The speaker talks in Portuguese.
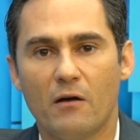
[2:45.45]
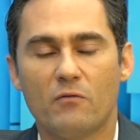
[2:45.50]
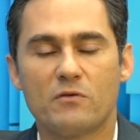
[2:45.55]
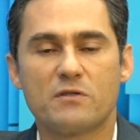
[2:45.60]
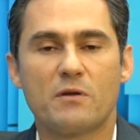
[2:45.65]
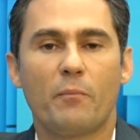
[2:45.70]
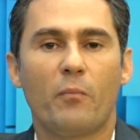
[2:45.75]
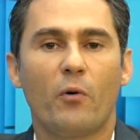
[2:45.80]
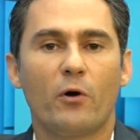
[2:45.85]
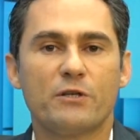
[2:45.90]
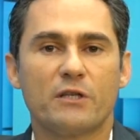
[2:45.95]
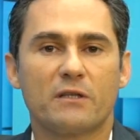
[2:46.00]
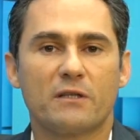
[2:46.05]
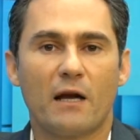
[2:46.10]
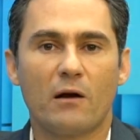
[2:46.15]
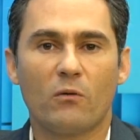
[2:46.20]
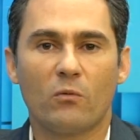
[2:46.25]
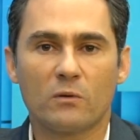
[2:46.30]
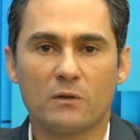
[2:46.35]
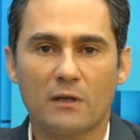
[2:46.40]
Você pode
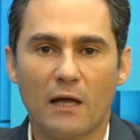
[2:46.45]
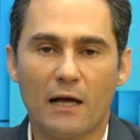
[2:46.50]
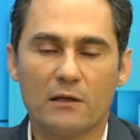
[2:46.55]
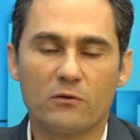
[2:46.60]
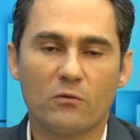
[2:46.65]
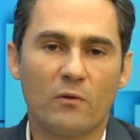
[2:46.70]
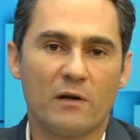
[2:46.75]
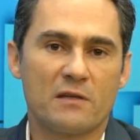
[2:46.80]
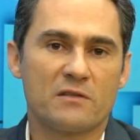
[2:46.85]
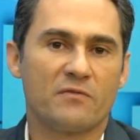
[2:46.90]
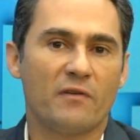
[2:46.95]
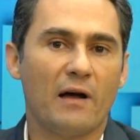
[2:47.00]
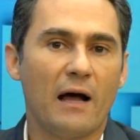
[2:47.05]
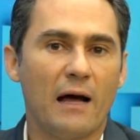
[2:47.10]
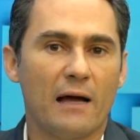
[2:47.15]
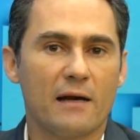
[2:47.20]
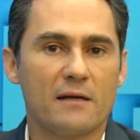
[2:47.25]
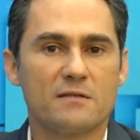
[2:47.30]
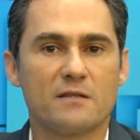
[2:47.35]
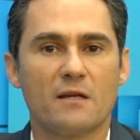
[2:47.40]
entrar em contato com as
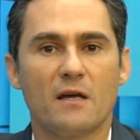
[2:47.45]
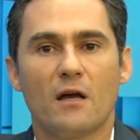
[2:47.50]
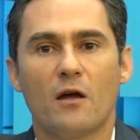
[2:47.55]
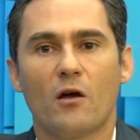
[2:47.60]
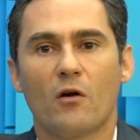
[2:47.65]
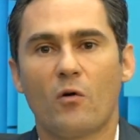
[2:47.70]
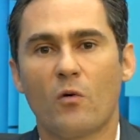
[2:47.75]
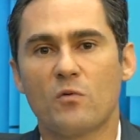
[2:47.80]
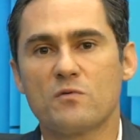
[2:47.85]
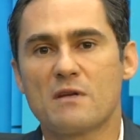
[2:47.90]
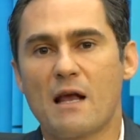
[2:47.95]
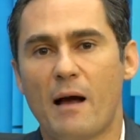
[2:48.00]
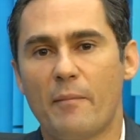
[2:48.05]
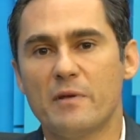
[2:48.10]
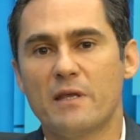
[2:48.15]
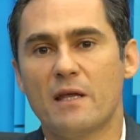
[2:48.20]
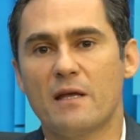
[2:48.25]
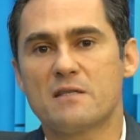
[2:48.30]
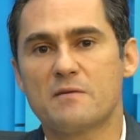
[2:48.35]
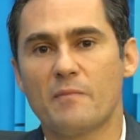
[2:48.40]
varas, com os
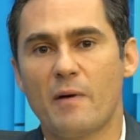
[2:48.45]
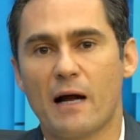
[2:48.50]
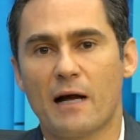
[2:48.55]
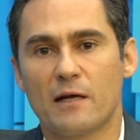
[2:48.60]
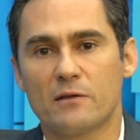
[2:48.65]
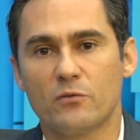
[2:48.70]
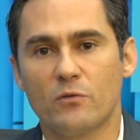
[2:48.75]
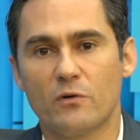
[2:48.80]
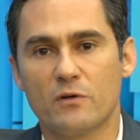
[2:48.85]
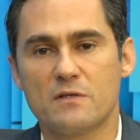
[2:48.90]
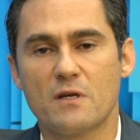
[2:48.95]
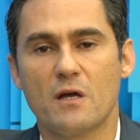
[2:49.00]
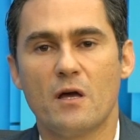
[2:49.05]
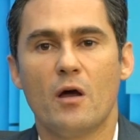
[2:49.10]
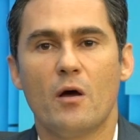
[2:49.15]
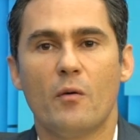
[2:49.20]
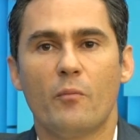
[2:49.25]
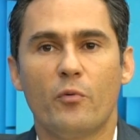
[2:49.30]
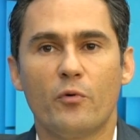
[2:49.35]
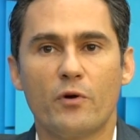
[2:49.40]
gabinetes embarcadores,
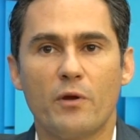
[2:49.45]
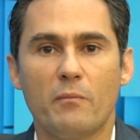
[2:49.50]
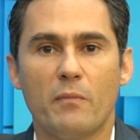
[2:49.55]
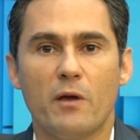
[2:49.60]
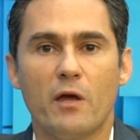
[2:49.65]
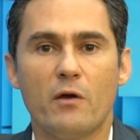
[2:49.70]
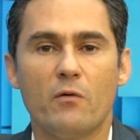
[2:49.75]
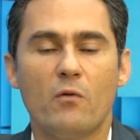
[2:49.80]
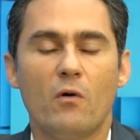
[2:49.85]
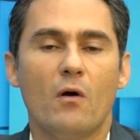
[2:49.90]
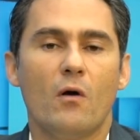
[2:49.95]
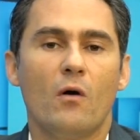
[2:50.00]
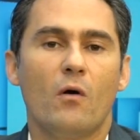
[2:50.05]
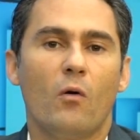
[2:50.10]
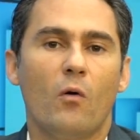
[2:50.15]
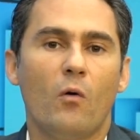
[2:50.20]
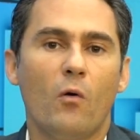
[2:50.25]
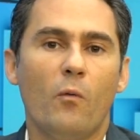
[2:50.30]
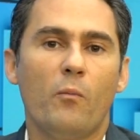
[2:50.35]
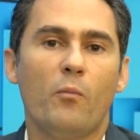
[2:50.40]
por e-mail
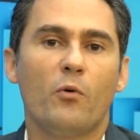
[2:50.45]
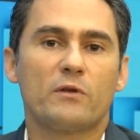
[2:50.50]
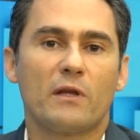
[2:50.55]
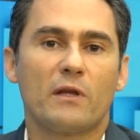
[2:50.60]
ou por